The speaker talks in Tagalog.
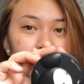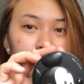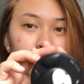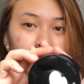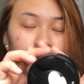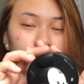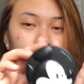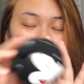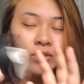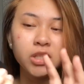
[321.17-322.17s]

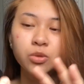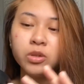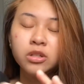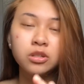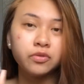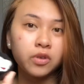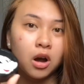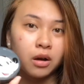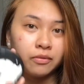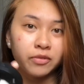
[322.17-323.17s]
So, this one is
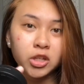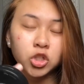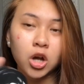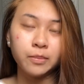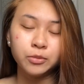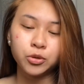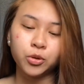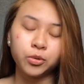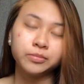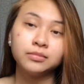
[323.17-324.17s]
from Face Shop.
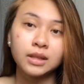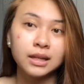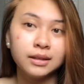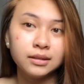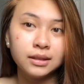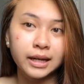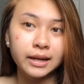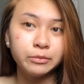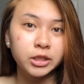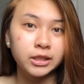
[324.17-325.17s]
So,
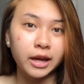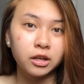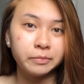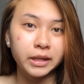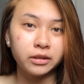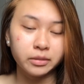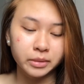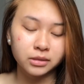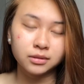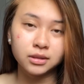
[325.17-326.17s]
lagay muna tayo para
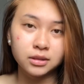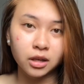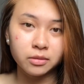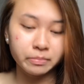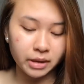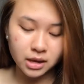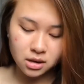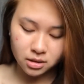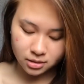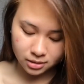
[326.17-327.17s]
naman hindi tayo pale.